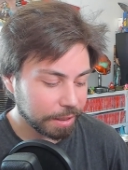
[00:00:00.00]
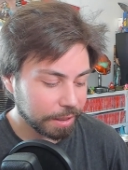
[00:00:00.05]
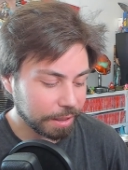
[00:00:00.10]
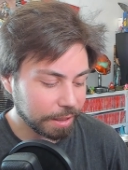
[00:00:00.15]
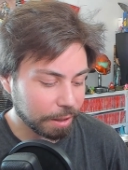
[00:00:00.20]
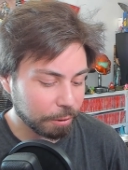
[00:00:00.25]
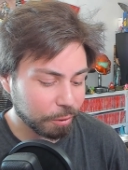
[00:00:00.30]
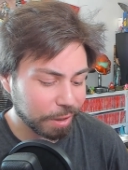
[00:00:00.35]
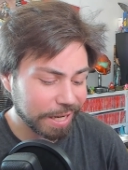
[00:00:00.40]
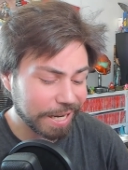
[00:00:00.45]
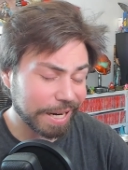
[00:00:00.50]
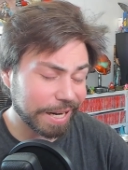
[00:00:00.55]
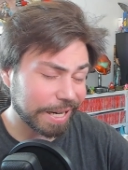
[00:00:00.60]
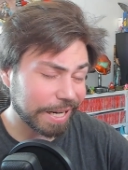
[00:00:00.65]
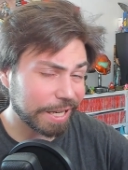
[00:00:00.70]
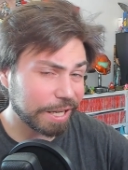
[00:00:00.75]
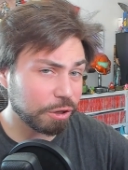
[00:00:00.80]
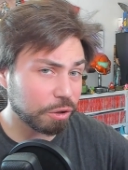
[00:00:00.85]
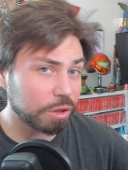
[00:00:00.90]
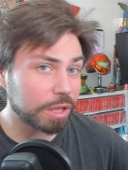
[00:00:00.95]
la única
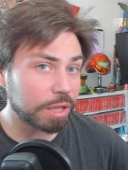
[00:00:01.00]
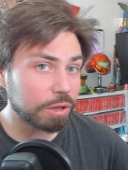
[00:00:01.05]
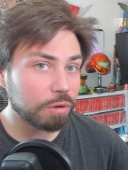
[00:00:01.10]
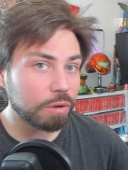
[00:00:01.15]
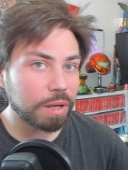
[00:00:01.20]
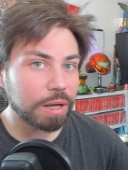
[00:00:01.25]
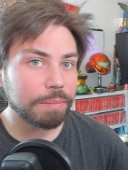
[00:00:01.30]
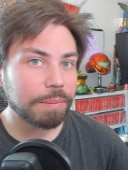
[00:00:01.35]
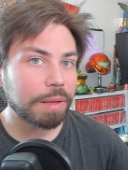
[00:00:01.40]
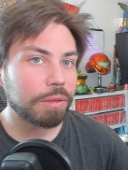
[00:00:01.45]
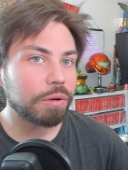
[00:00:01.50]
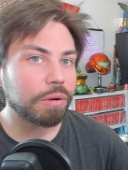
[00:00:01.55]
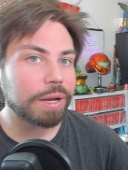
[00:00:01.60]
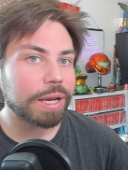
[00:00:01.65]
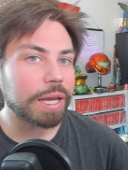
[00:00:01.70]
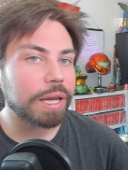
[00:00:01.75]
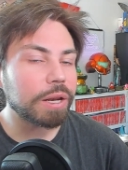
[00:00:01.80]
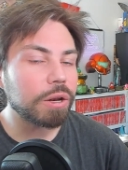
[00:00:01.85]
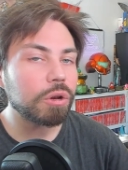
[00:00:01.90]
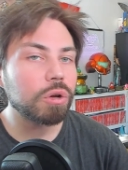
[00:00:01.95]
región de toda Amazon
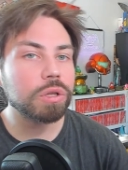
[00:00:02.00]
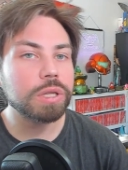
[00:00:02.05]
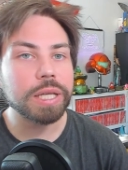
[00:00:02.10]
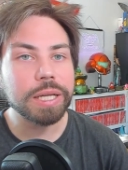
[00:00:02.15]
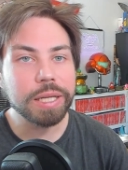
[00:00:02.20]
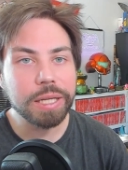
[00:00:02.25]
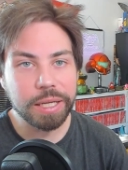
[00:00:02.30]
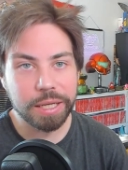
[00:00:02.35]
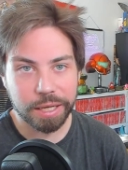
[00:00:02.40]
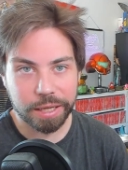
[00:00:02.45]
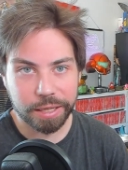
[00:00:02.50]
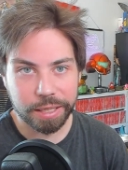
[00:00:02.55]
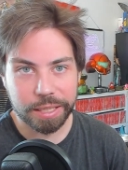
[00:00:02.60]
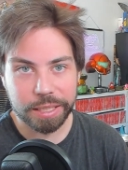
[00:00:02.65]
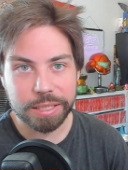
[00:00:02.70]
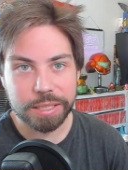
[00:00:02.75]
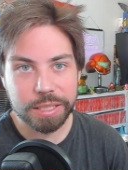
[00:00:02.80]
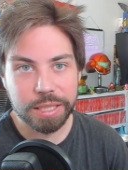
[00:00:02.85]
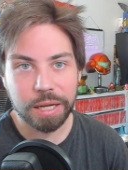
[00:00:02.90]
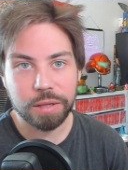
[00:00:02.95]
que no tenía
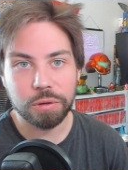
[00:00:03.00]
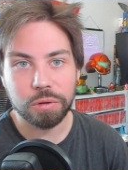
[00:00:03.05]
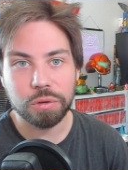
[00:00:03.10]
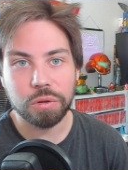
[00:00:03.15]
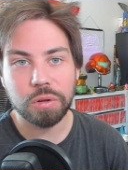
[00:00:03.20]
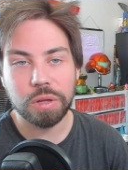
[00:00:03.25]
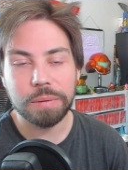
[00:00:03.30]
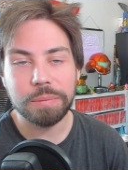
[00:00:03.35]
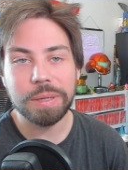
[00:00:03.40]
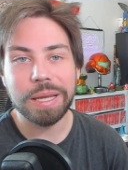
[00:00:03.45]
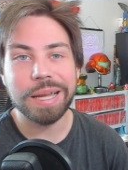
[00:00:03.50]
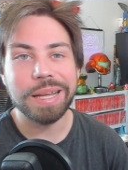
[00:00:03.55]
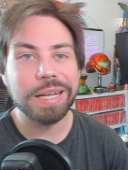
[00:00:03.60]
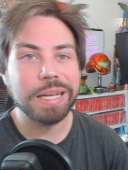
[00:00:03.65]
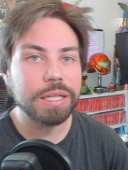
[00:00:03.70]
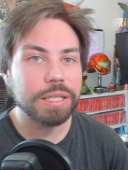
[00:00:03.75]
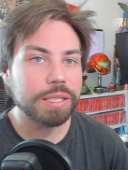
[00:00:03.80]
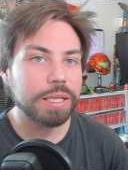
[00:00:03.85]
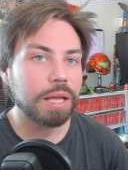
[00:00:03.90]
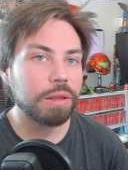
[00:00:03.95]
registrado todavía y
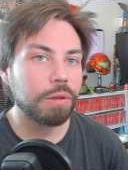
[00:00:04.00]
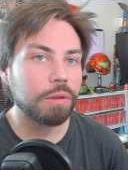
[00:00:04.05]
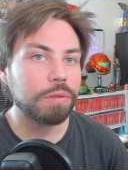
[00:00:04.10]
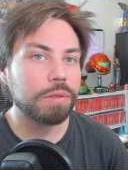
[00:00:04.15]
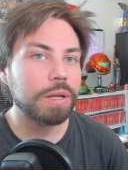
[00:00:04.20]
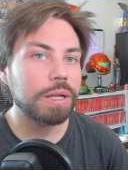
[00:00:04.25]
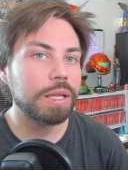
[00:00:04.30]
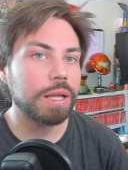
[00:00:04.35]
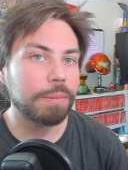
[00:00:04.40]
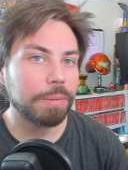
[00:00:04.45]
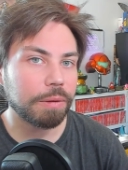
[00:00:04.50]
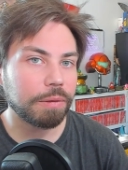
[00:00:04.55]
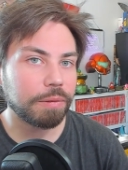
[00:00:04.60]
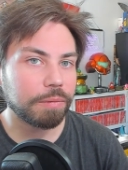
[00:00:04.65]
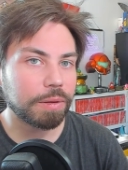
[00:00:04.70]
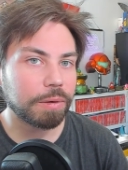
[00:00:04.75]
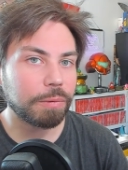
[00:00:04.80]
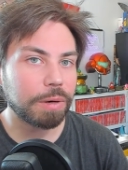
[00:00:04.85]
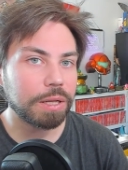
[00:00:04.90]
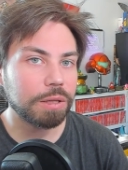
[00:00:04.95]
listado Zelda Breath
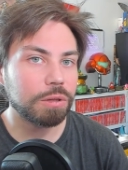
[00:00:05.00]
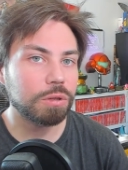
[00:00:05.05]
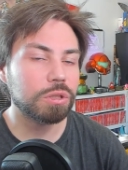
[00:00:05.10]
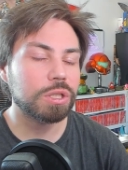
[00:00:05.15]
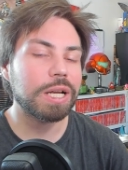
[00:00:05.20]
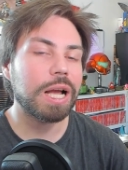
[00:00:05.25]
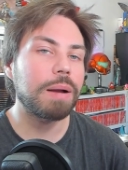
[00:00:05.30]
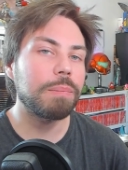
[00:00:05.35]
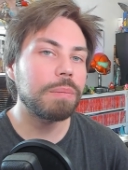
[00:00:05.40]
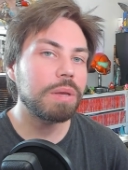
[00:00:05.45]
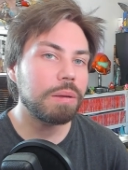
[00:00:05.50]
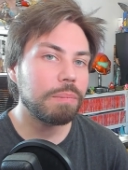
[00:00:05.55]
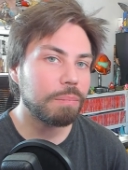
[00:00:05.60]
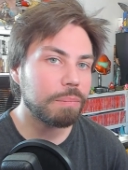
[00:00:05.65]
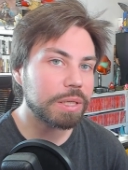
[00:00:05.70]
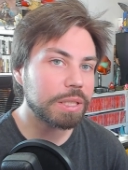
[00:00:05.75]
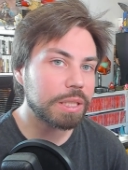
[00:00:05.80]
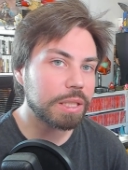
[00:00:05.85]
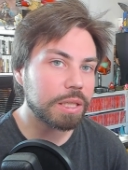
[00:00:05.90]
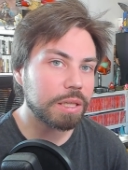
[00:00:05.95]
of the Wild 2, a mí
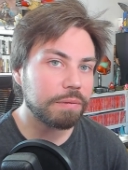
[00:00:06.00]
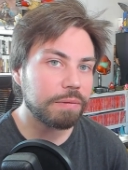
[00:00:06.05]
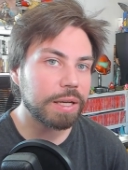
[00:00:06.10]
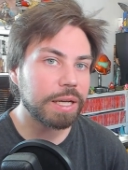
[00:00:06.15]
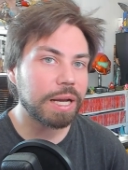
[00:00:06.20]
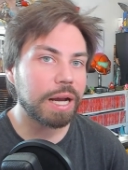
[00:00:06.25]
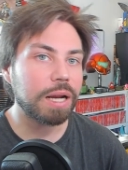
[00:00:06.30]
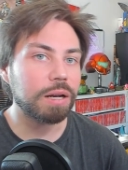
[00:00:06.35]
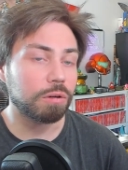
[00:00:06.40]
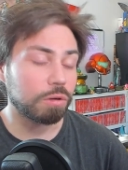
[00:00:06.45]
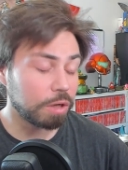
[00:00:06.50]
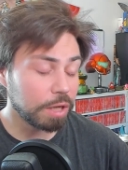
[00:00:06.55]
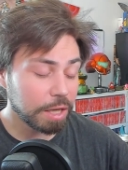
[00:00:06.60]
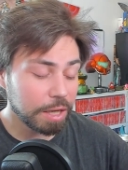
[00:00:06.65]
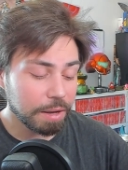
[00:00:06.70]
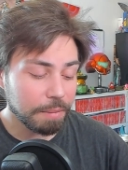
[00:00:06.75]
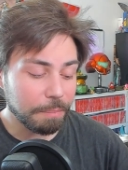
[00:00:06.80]
me significa algo.